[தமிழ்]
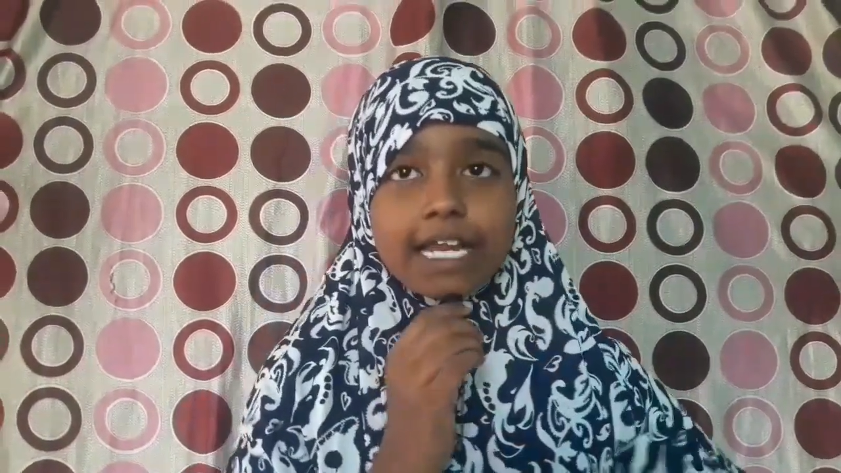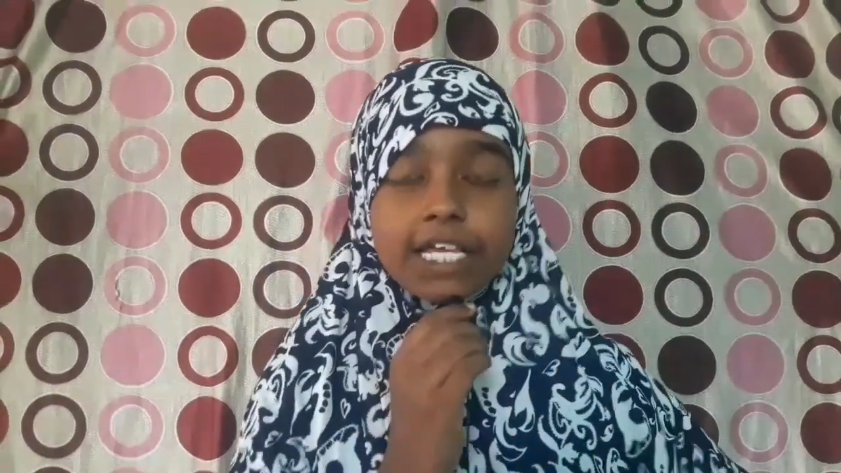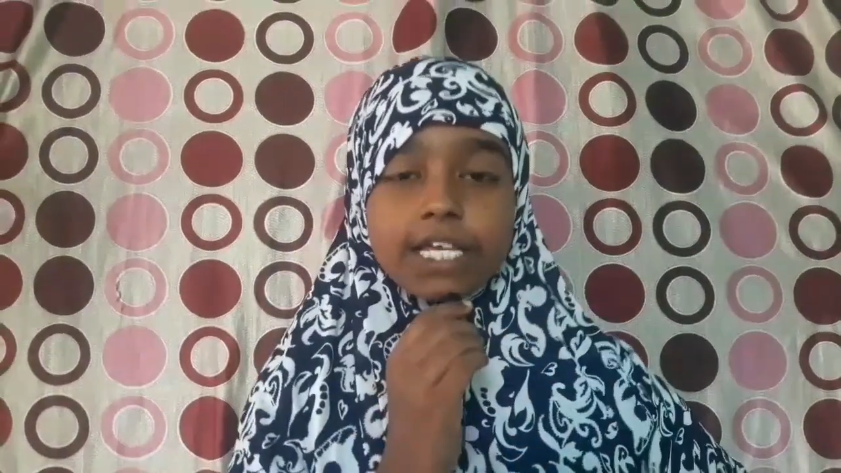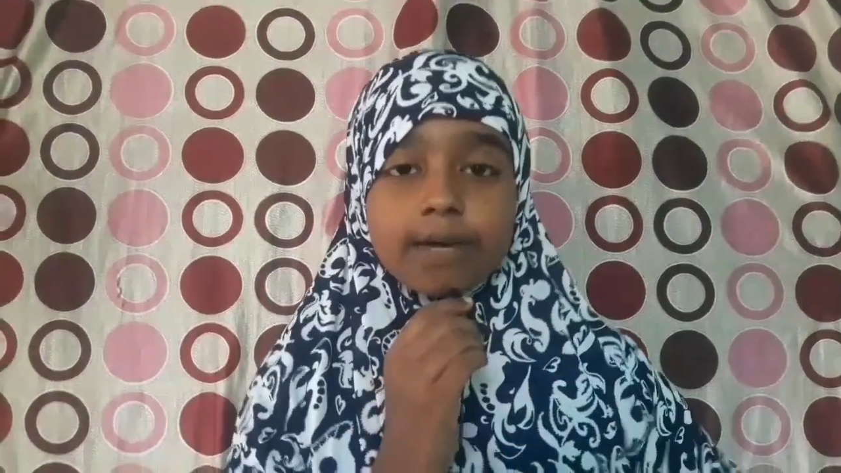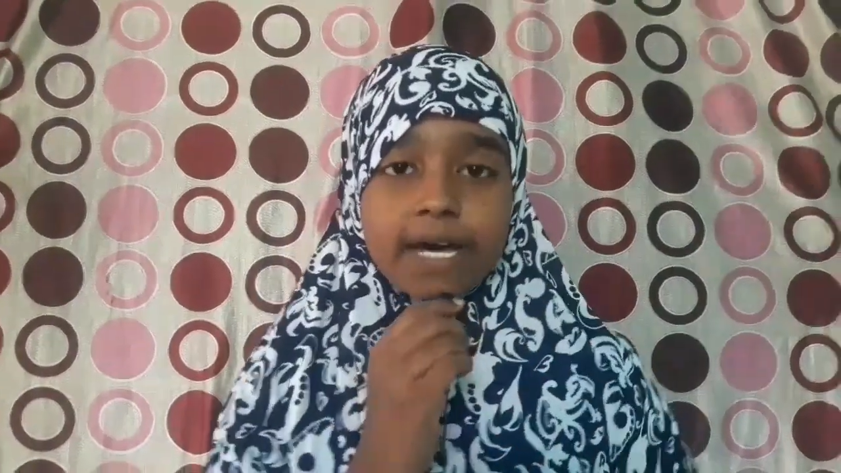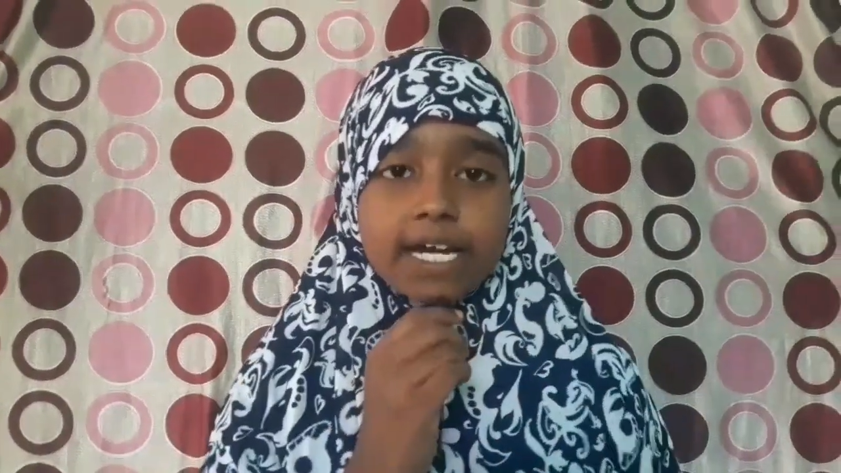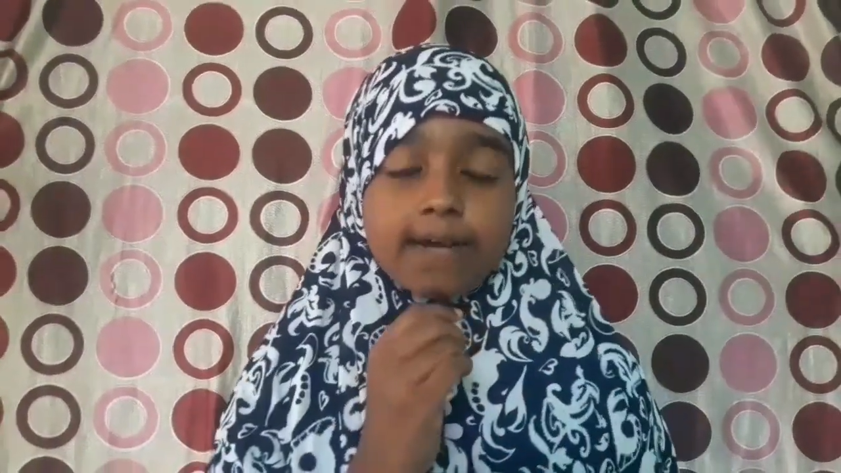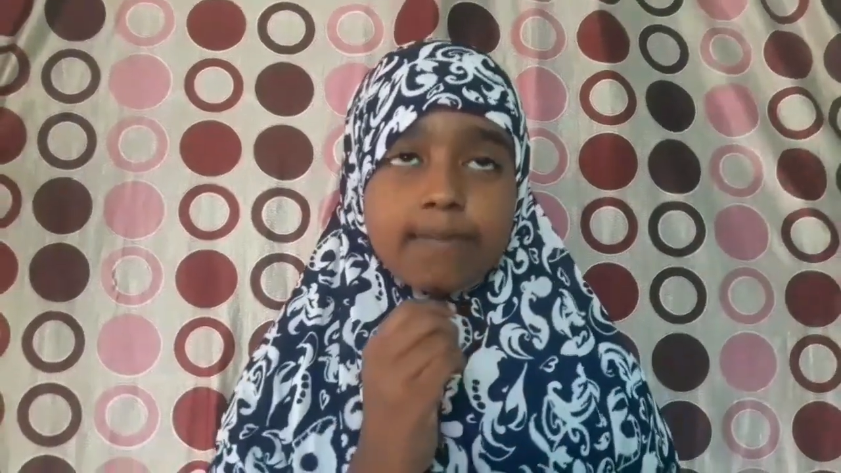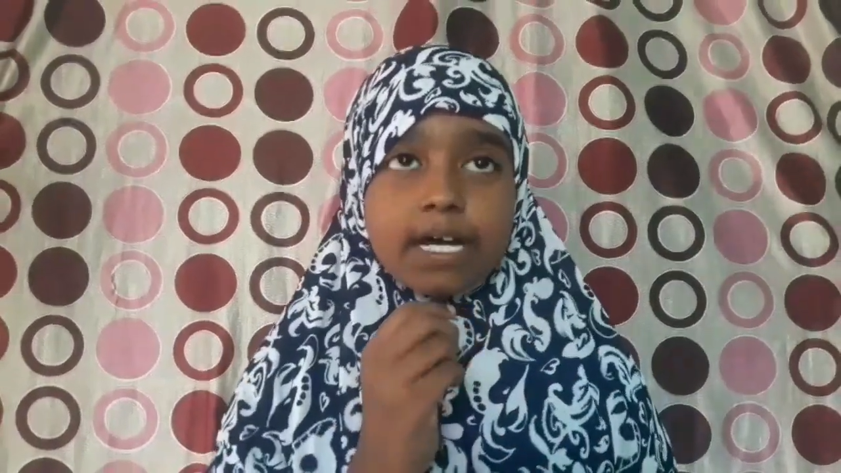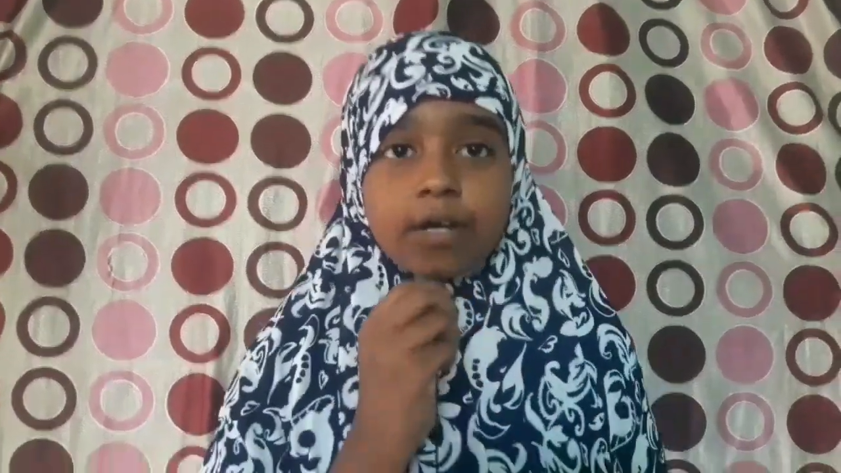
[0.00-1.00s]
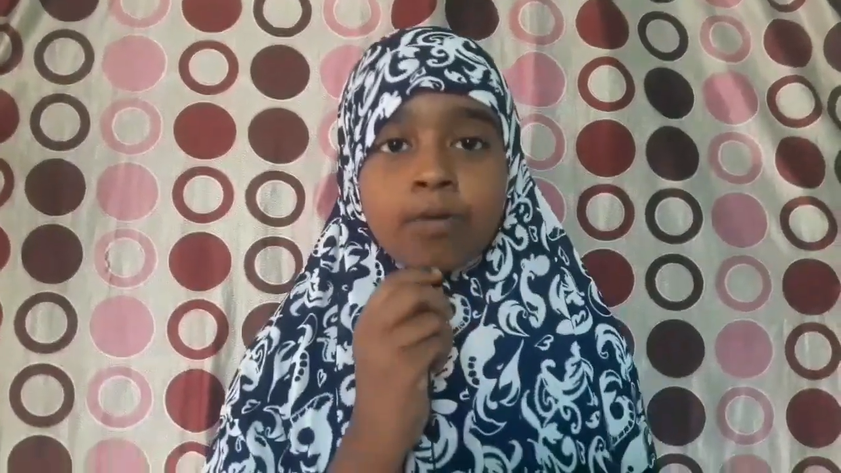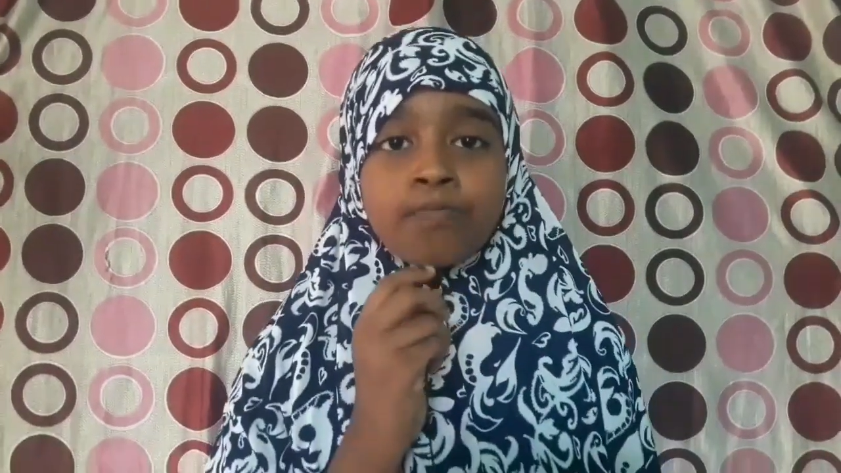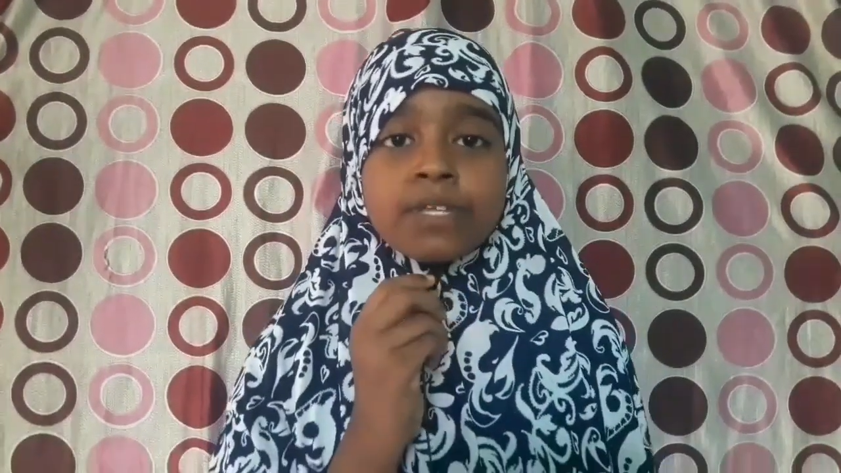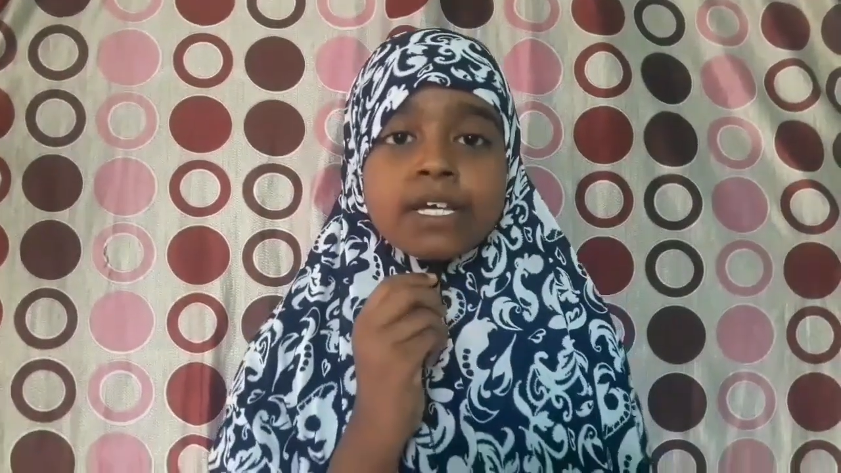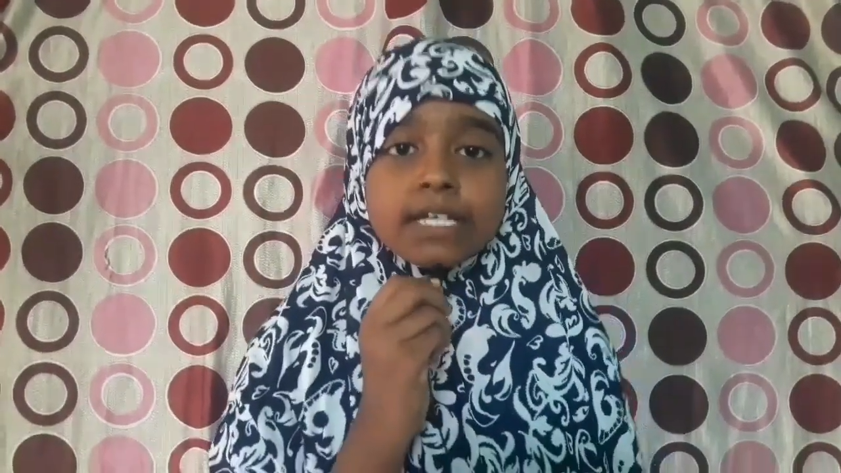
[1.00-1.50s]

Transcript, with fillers: அழகிய மார்க்கமாகும்